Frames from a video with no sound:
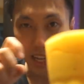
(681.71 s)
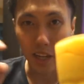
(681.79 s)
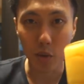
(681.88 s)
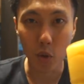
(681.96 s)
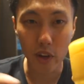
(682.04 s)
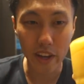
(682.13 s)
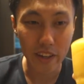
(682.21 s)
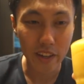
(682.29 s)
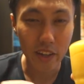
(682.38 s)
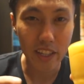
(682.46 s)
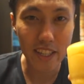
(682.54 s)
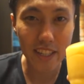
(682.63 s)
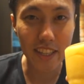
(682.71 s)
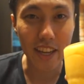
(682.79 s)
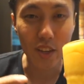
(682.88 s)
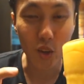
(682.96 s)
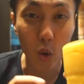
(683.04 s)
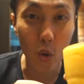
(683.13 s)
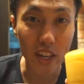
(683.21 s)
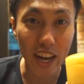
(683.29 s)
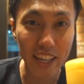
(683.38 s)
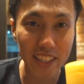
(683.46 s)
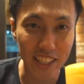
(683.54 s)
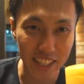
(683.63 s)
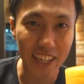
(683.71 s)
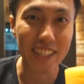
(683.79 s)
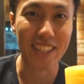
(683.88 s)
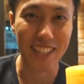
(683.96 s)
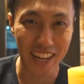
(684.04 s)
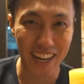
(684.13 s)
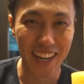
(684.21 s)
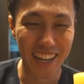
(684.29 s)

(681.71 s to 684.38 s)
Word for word: あのこれ一切氷入ってないですから